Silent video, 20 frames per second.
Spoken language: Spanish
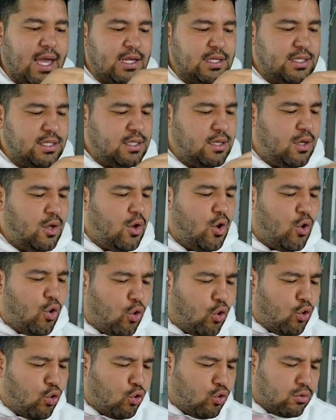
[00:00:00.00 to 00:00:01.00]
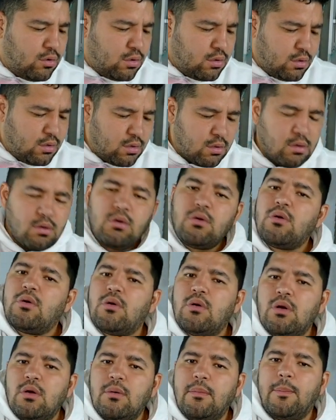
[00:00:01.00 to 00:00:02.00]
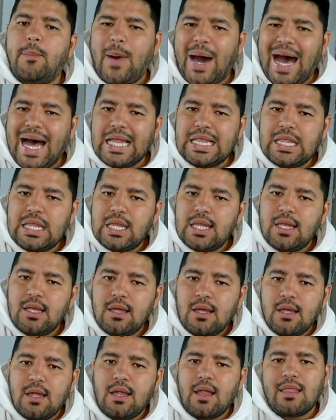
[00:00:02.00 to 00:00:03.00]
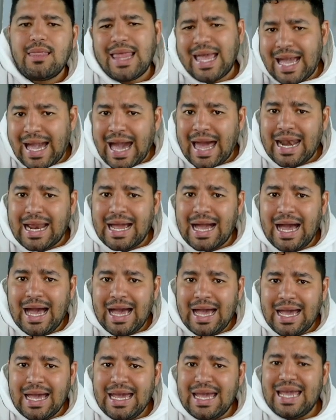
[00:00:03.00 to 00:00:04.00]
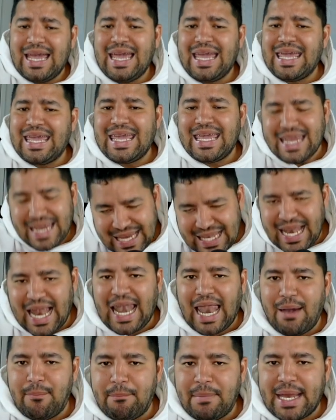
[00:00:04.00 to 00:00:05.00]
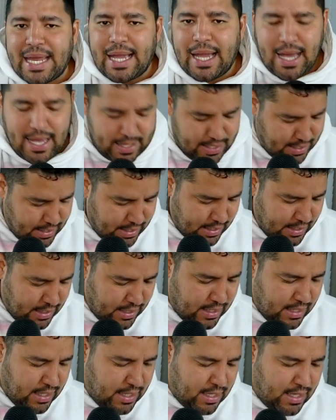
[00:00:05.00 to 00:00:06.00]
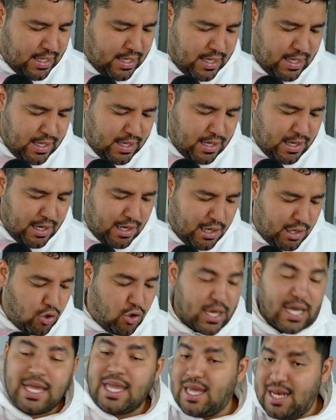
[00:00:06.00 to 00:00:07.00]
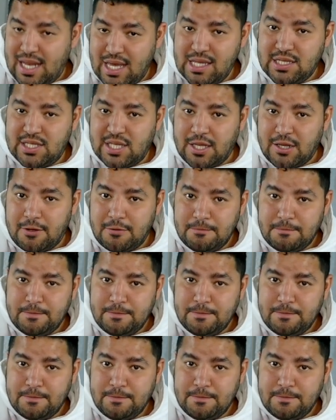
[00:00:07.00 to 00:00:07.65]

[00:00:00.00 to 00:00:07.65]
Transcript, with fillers: es un pad de carga inalámbrica. Lo que quiere decir